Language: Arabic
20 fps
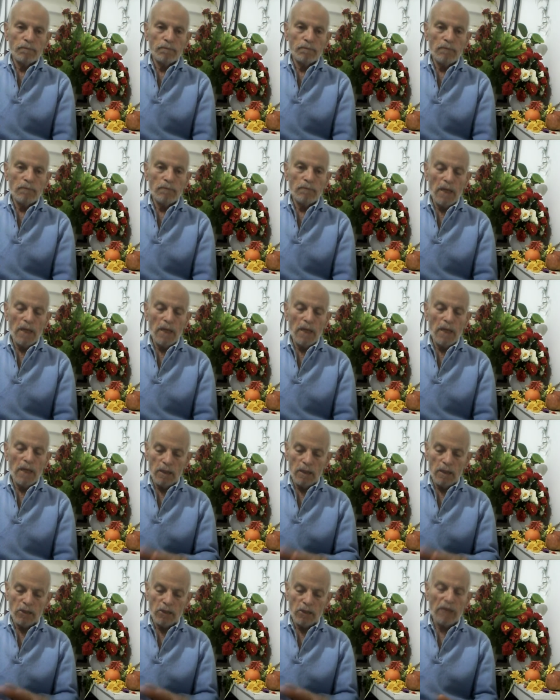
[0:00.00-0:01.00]
ما أنا
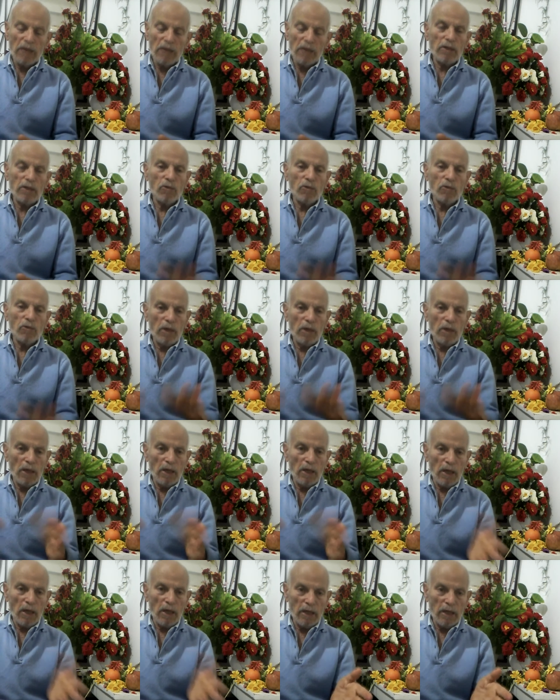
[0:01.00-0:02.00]
نتشتت وهذا
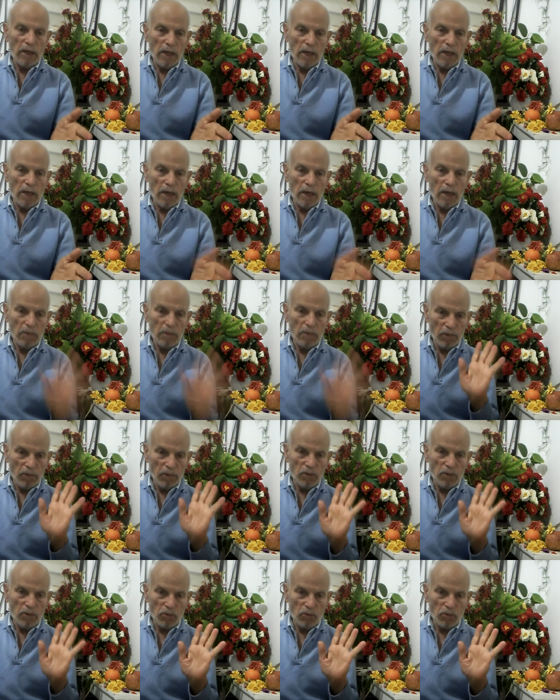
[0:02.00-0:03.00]
اللي قاعد يقع
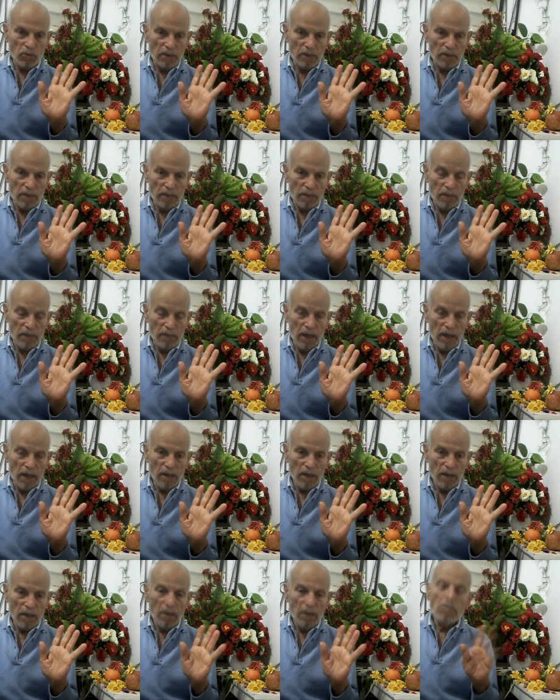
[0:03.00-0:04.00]
المنظمة الإسلامية
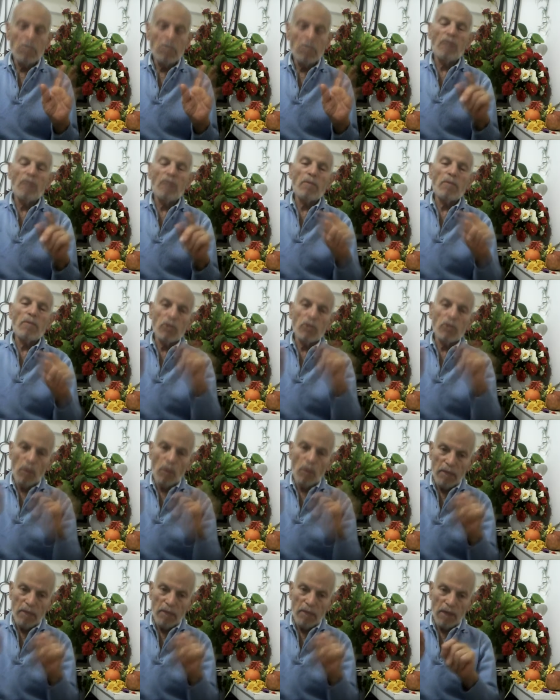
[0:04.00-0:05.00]
بل فما
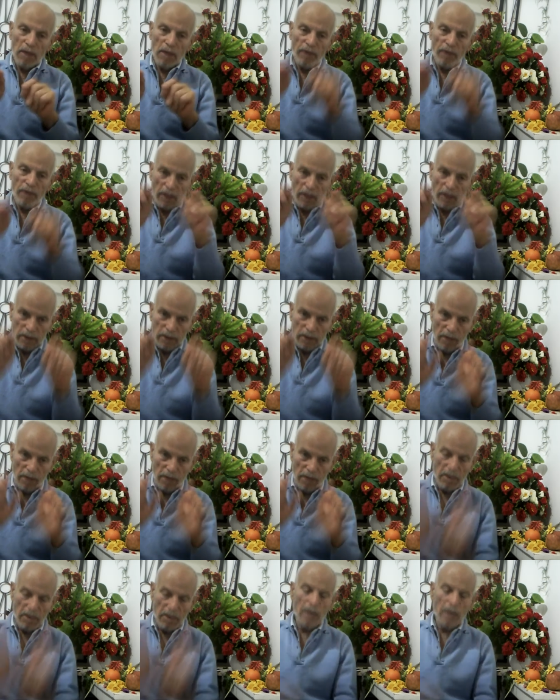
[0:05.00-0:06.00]
الدول بين الظفر
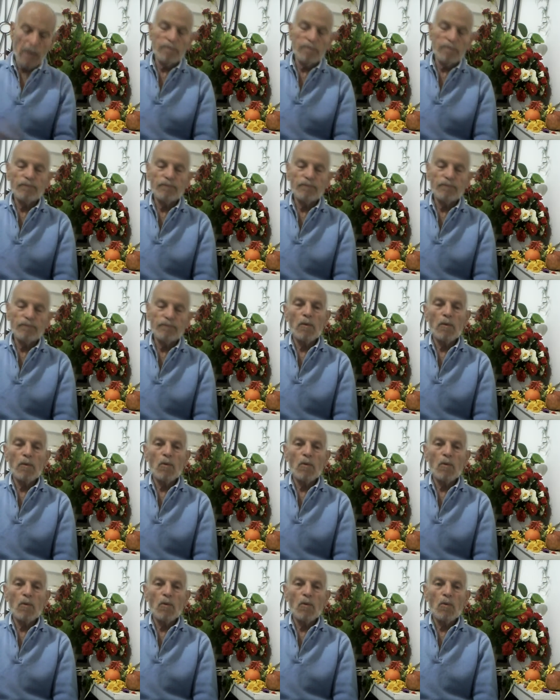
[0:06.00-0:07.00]
الإسلامية
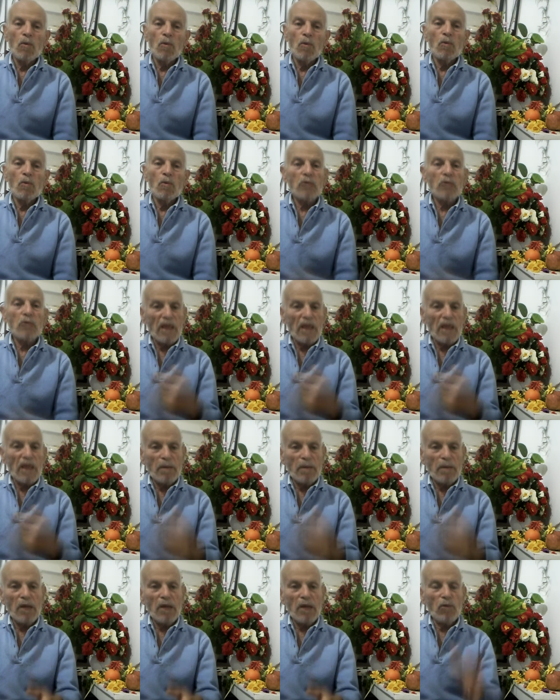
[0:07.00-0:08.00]

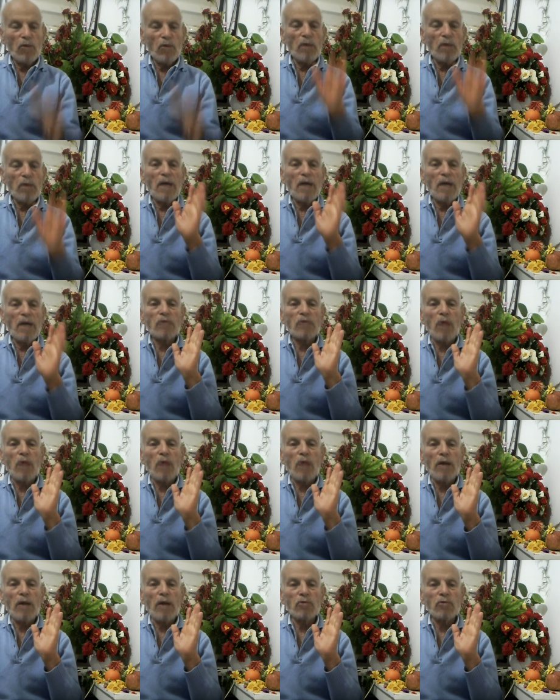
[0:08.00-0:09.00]
وتذهب ريحنا ما عادش
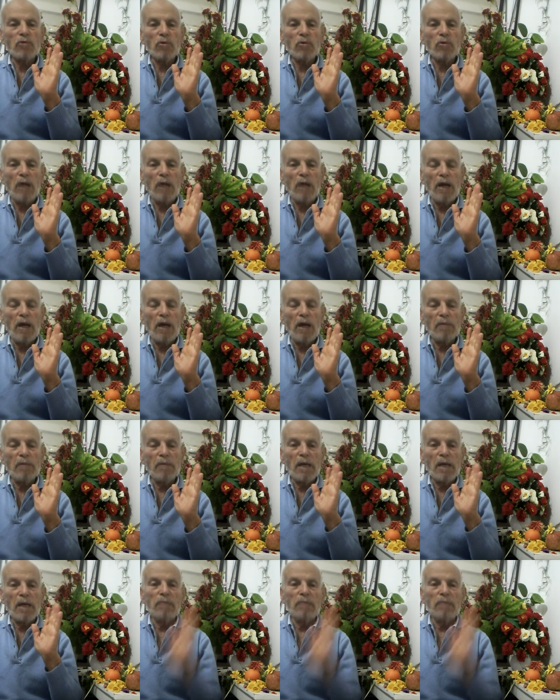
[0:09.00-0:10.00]
عندنا سلطة
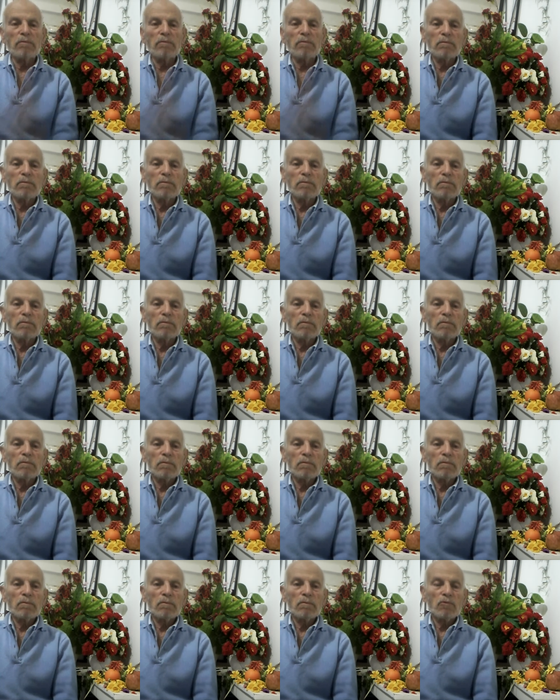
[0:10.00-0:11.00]
عالمية
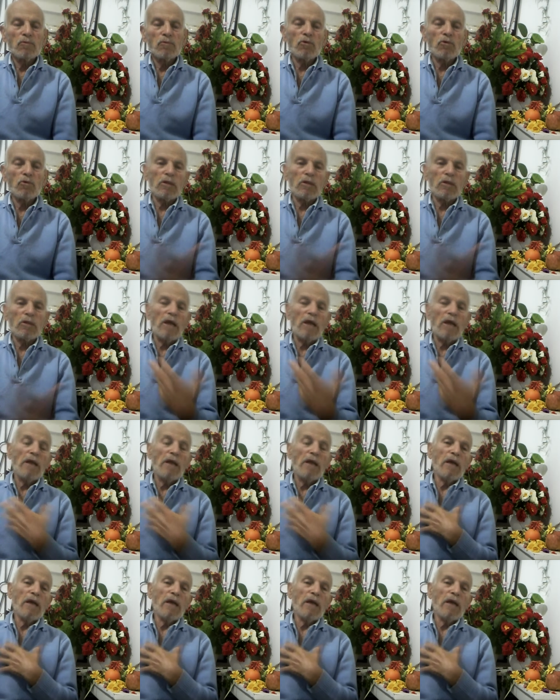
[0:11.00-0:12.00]
سلطتنا
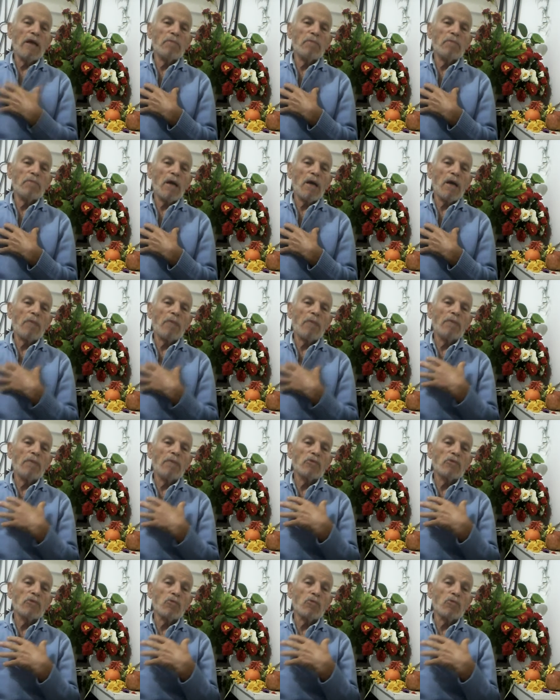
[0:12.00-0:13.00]
احنا أدبية
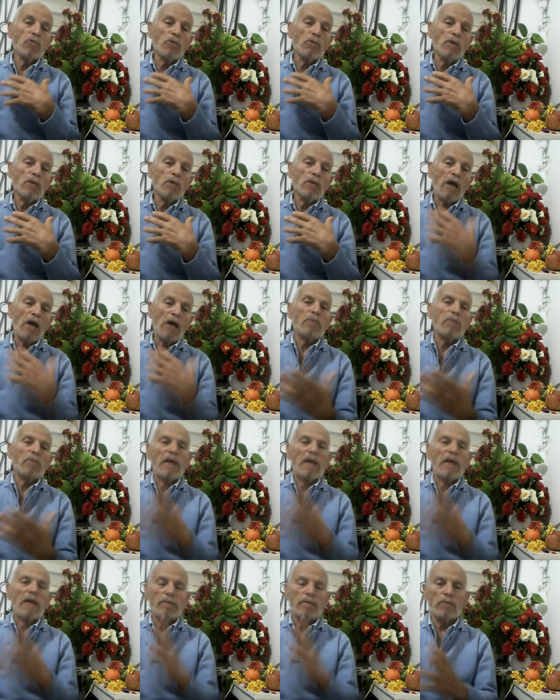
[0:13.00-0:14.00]
قبل ما تكون
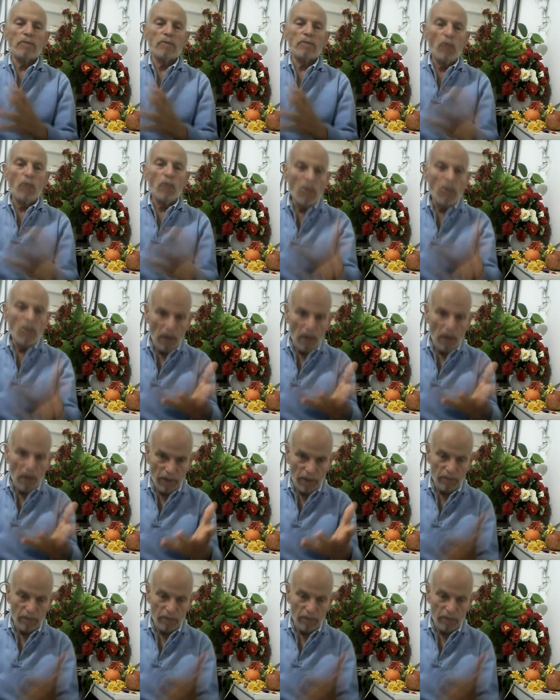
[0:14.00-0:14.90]
حربية وين وهذا